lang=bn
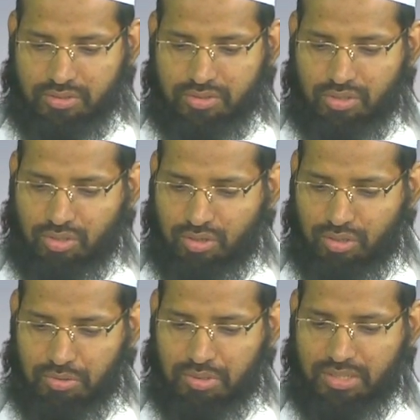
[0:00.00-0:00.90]

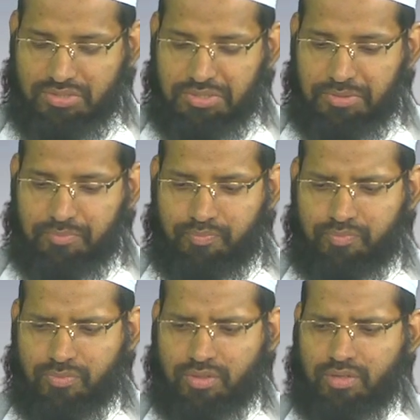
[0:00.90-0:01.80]
সাদাকাল্লাহুল আযীম
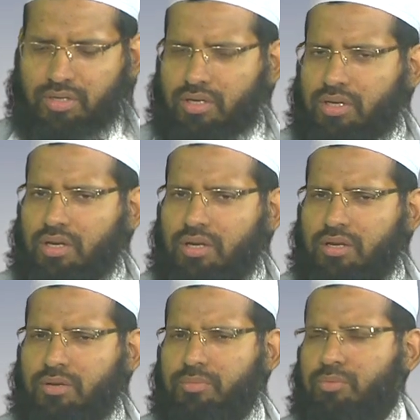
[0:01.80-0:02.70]

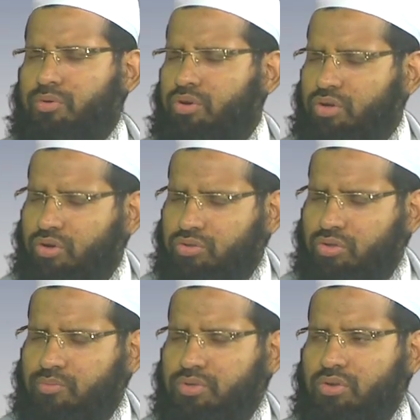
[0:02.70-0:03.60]
আমার মনে হয় গত
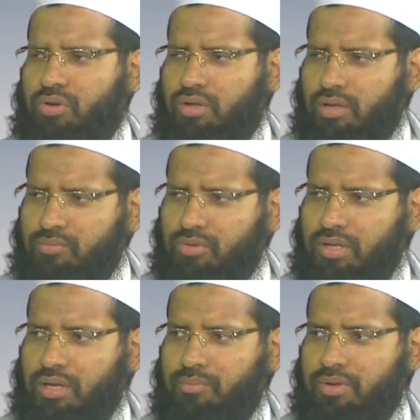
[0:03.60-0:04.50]
রমজানও
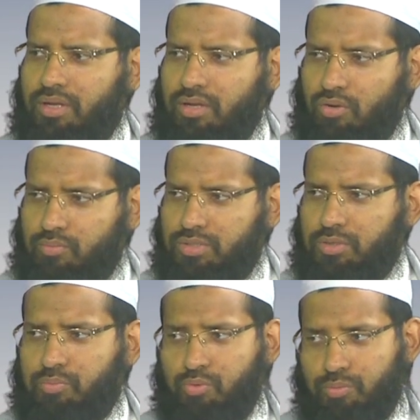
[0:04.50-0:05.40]
আলহামদুলিল্লাহ আমরা
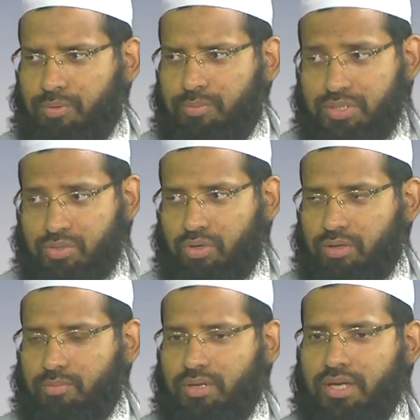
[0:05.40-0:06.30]
রমজানের পূর্বে বেশ
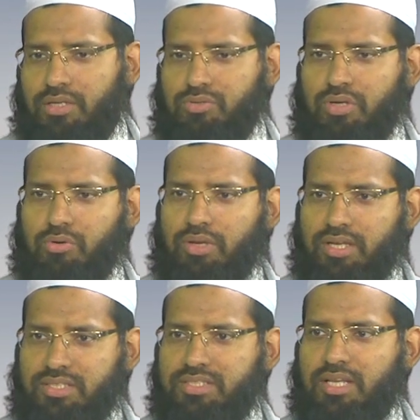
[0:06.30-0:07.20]
কয়েকবারই আলোচনাগুলো
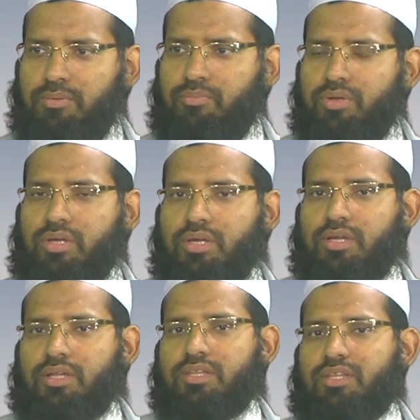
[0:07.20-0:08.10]
এনেছিলাম
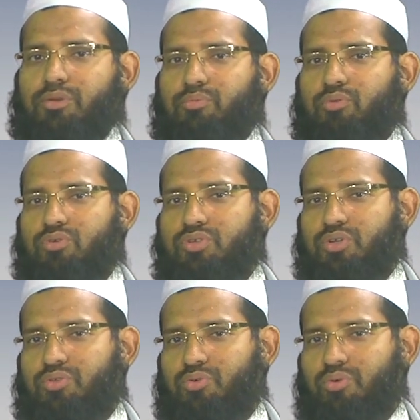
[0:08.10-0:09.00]
তারপরেও
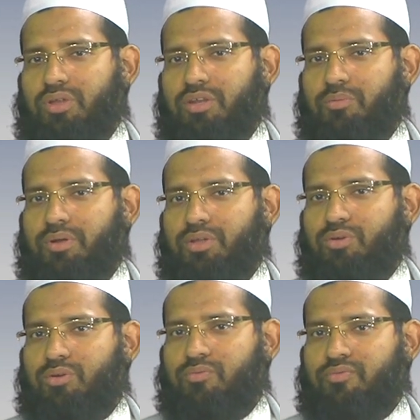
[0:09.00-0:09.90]
যেহেতু কোরআনের বাণী
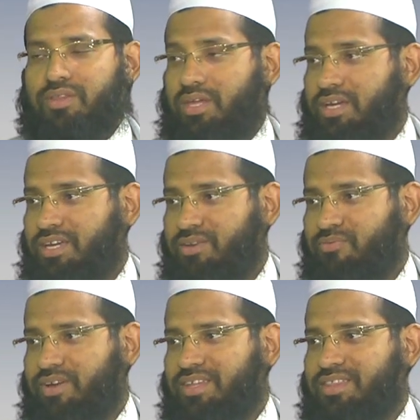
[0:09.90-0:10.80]
হলো ফাজাক্কির
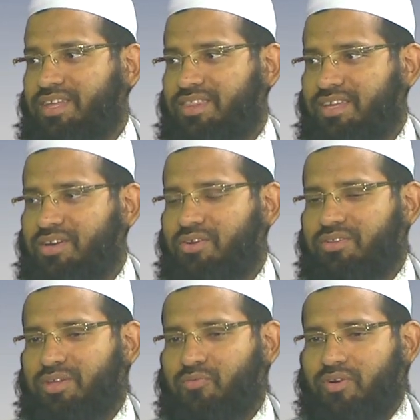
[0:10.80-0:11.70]
ফাইন্না জিক্র
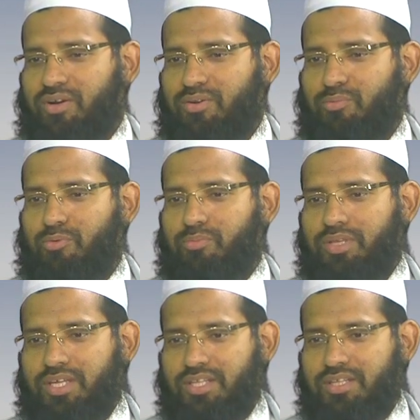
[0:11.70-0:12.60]
আতং ফাউল
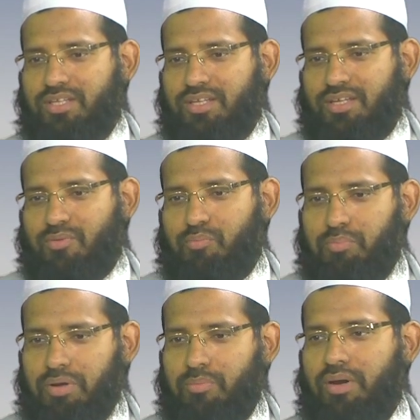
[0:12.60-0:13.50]
মেনিন
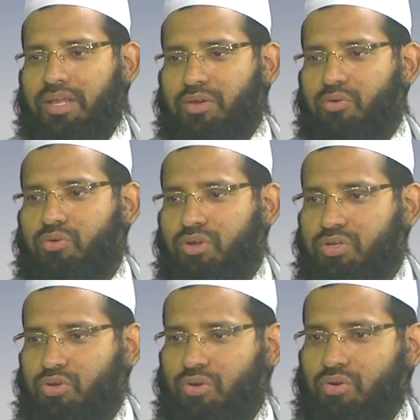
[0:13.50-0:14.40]
বারবার একে অন্যকে
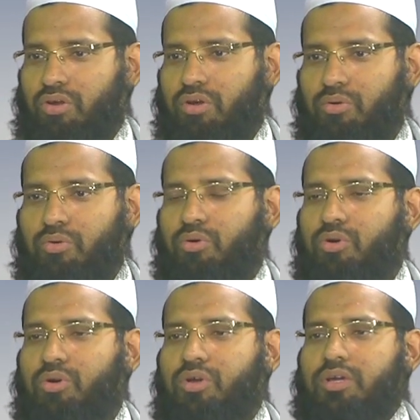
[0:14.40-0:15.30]
স্মরণ করাও
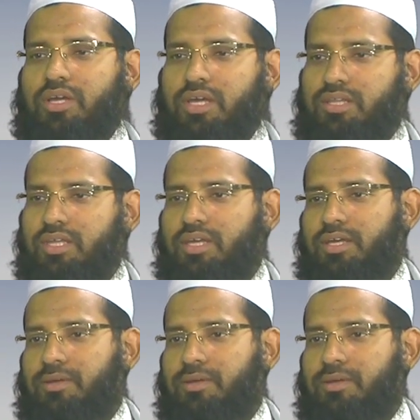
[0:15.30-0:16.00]
এতে